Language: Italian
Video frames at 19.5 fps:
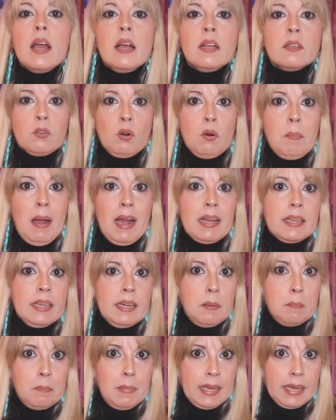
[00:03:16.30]
Sono
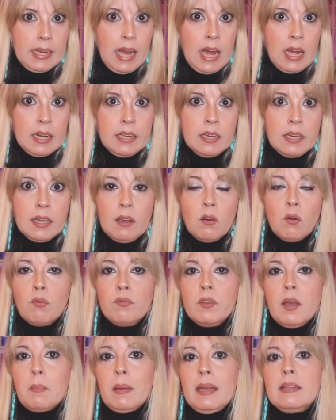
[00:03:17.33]
macchine meccaniche,
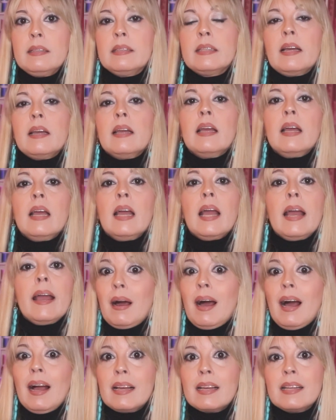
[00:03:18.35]
ovviamente.
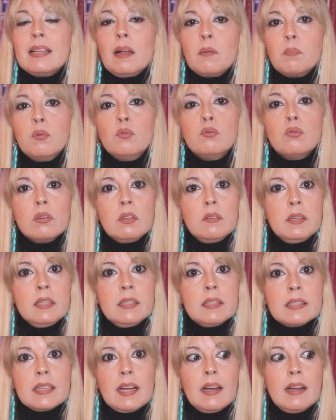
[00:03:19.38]
Anche dal punto di
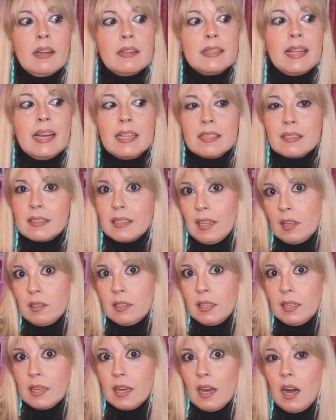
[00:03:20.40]
vista
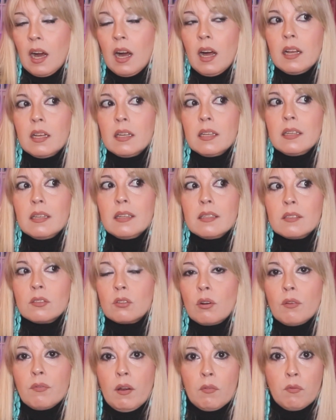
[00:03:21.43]
dell'estetica
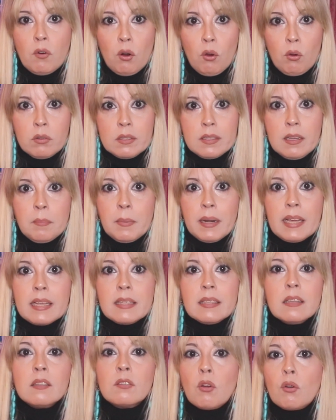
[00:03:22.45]
sono favolose perché
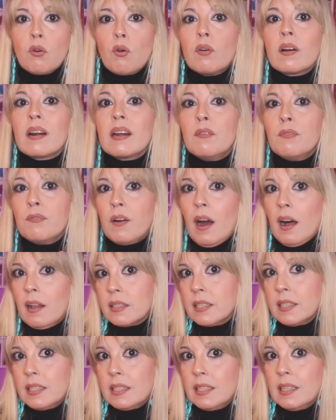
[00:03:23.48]
si sono
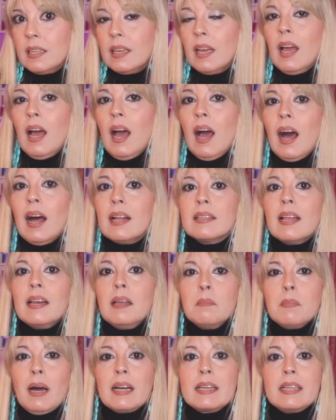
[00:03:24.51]
rifatti a
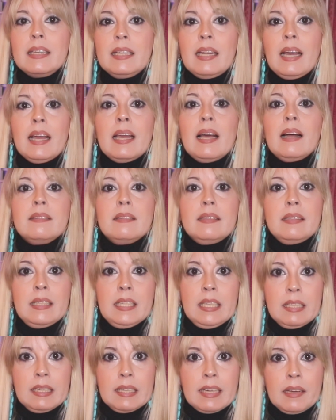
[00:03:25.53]
delle macchine
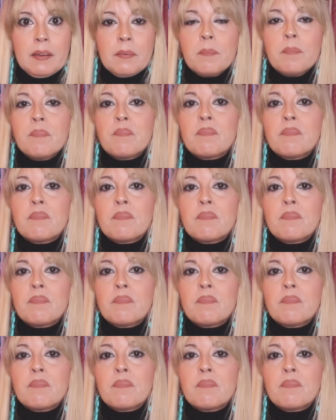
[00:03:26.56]
antiche.